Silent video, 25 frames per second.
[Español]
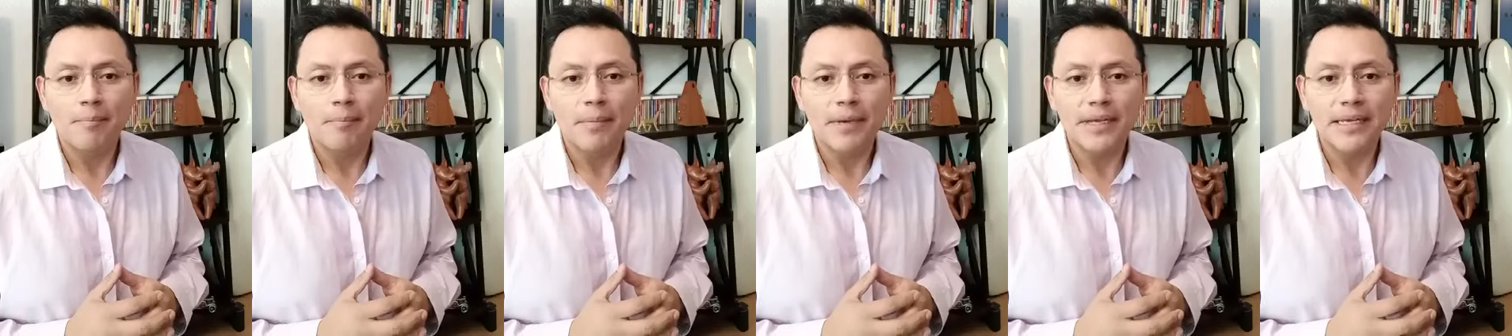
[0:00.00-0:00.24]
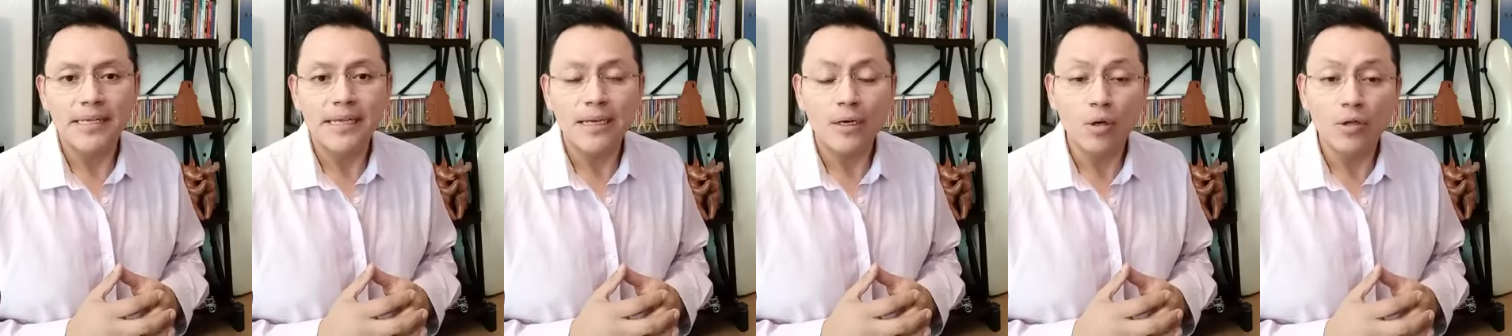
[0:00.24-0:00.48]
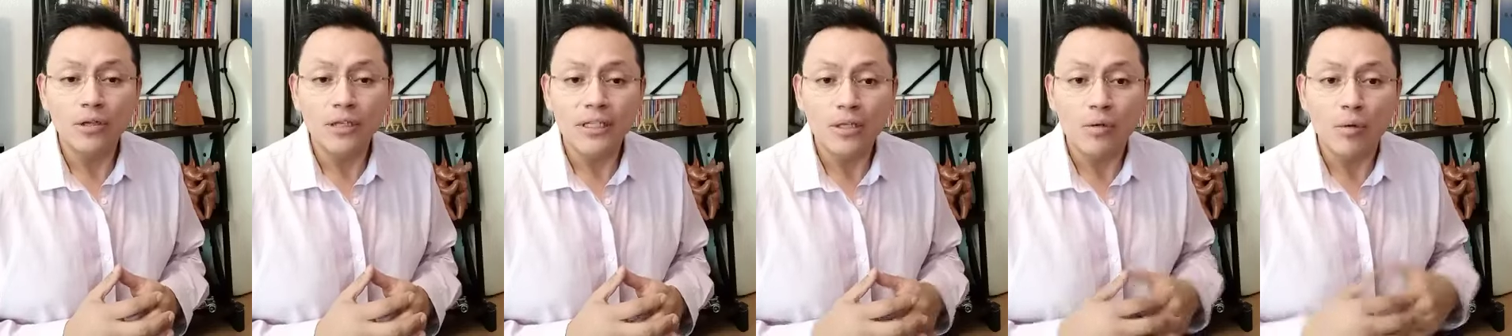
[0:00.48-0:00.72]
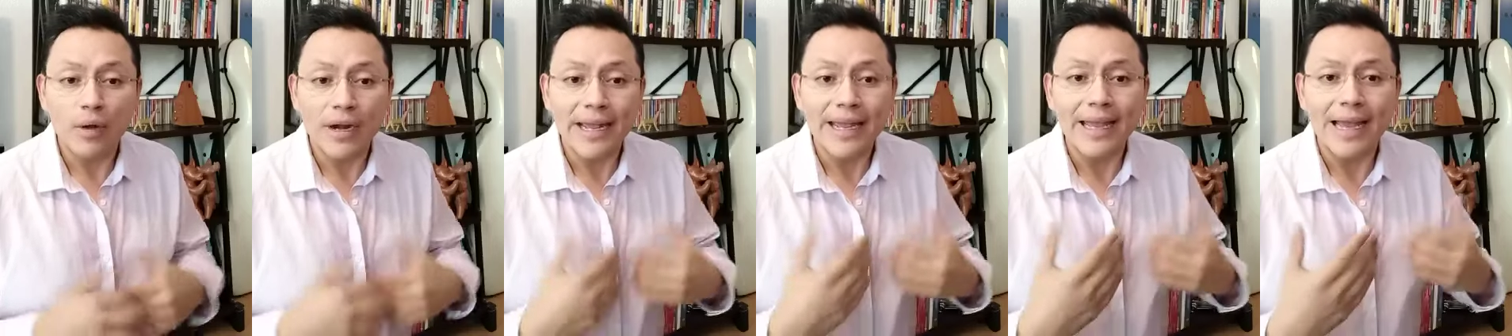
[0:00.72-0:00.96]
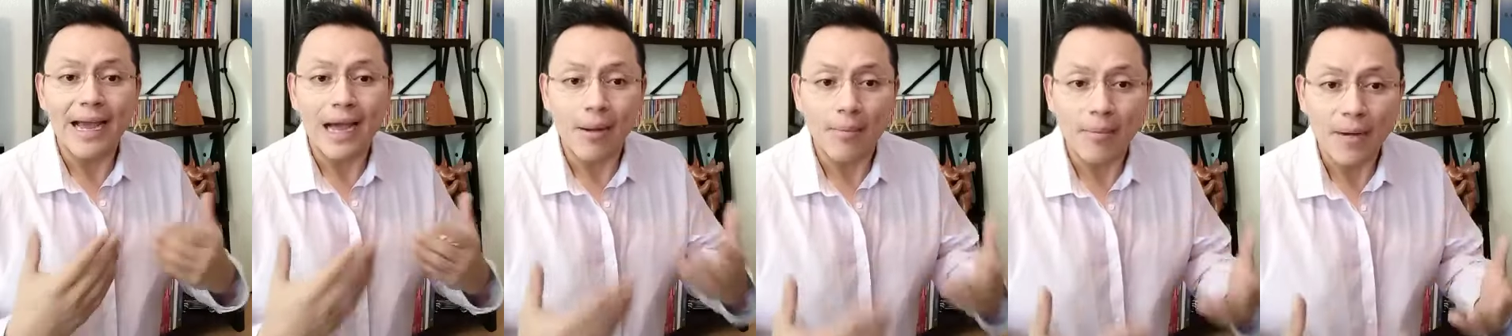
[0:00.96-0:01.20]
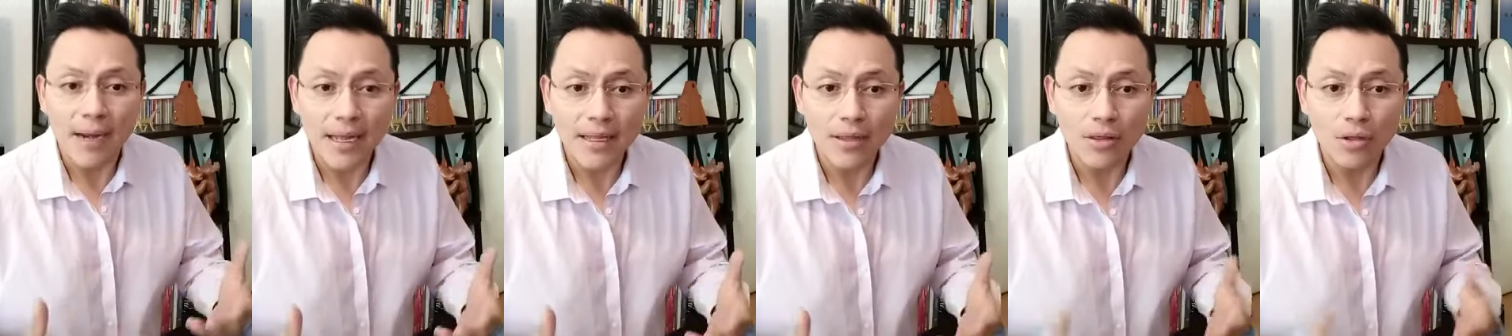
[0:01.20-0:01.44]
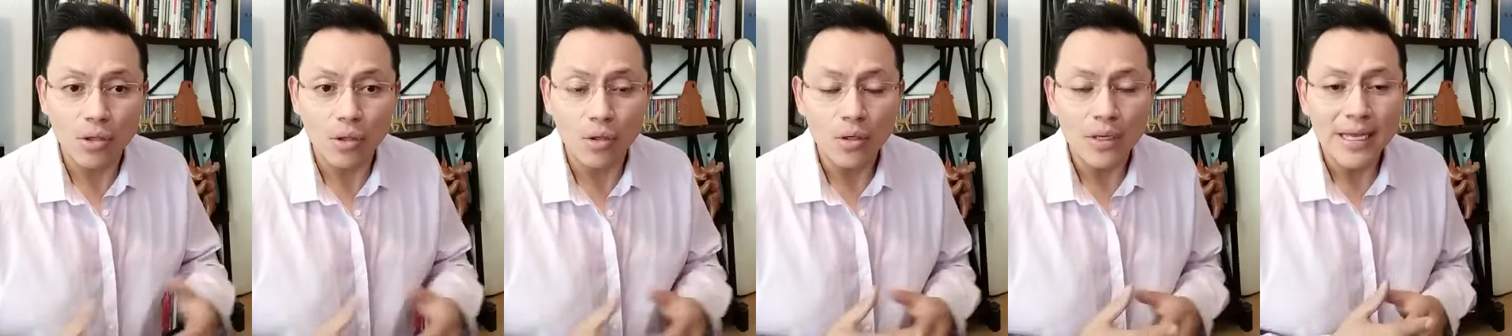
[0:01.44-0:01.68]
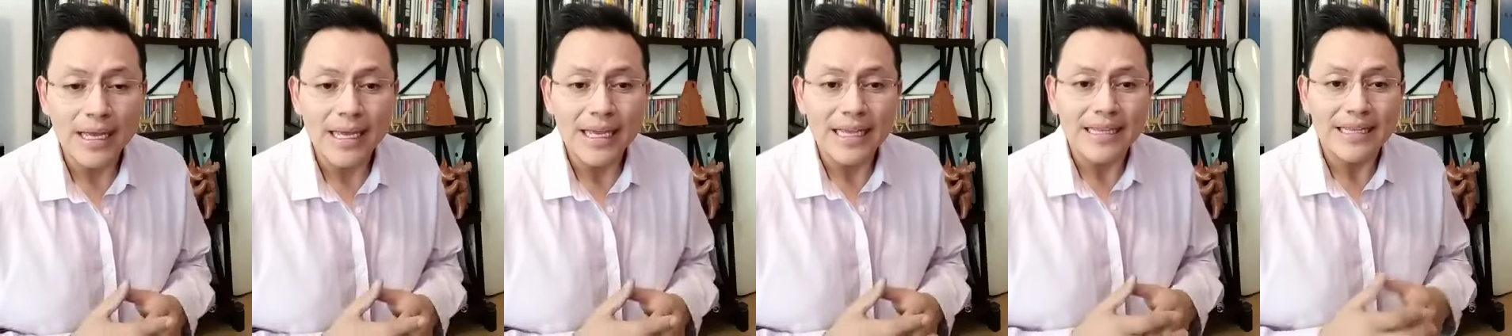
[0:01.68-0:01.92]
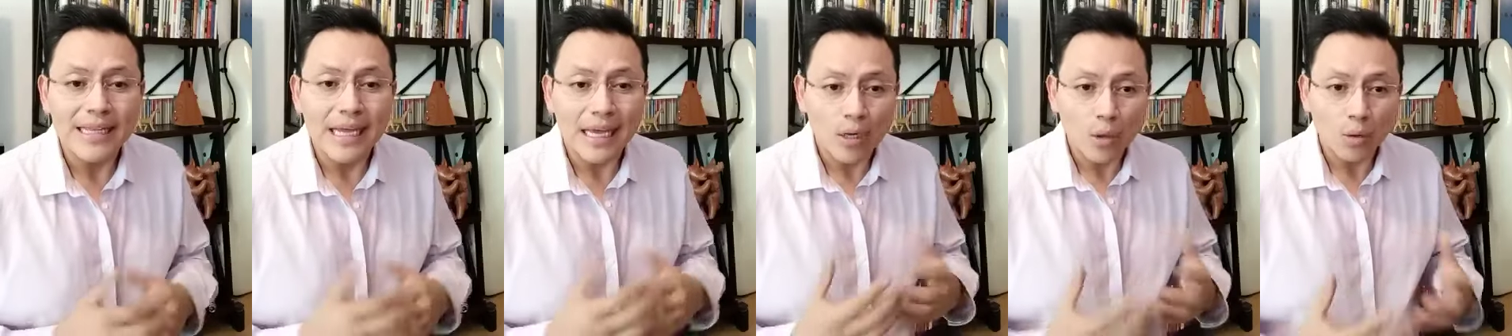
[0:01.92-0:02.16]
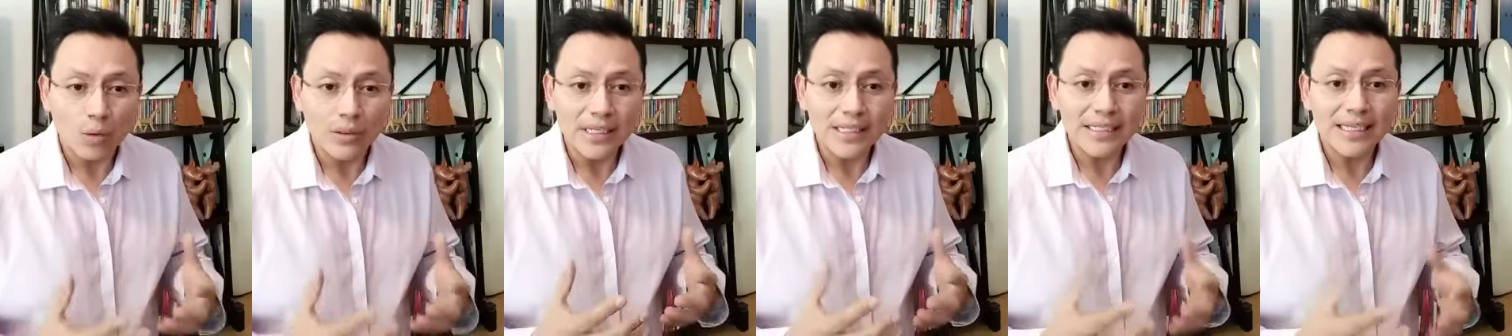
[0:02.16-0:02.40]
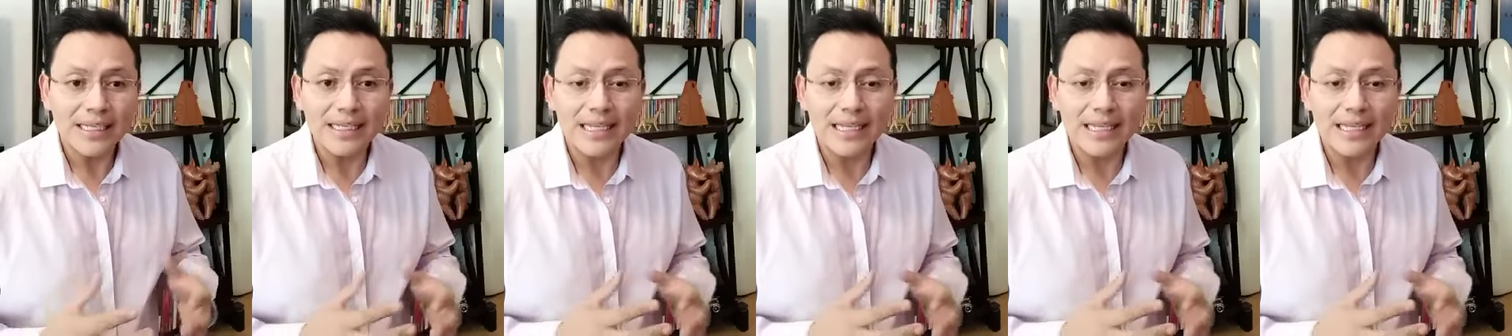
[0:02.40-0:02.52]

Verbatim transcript: Mañana continuaré hablando de algunas